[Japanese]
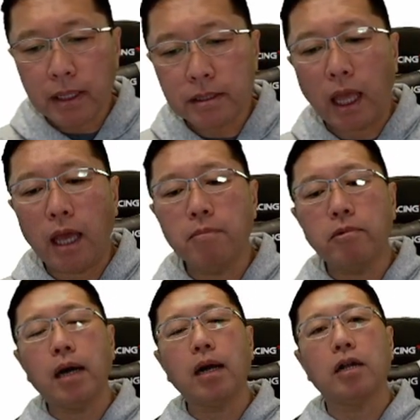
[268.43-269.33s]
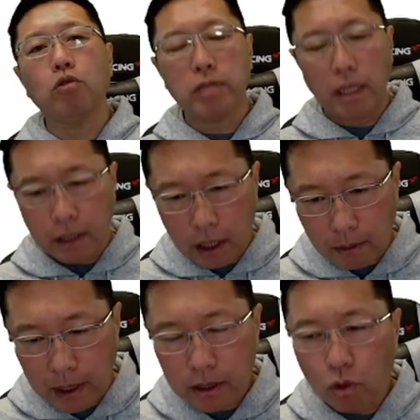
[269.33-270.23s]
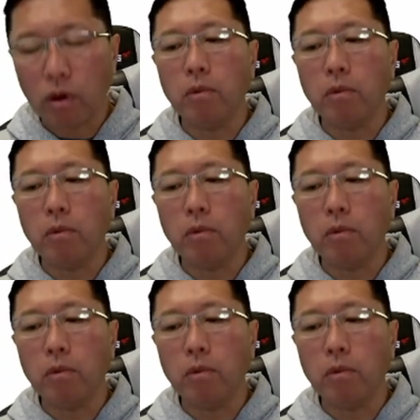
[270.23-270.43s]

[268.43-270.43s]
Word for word: すね、M1 が搭載されてます。これも